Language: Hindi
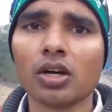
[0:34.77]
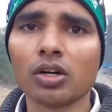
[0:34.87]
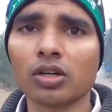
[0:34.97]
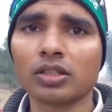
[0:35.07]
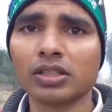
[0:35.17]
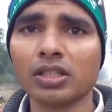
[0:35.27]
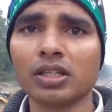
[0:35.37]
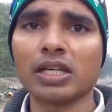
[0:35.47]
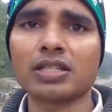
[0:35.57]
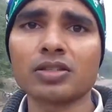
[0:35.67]
और ये
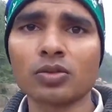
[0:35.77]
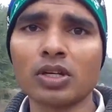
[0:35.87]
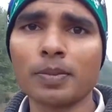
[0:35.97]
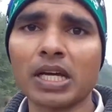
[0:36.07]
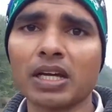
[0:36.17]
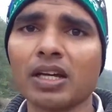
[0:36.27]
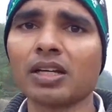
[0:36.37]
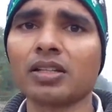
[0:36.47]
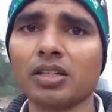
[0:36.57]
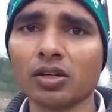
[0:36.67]
ऐसा सुनने में आया
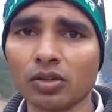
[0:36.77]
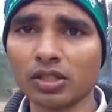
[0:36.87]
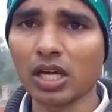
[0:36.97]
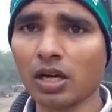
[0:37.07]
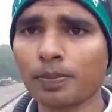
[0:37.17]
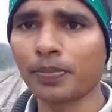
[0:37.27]
है कि और यहाँ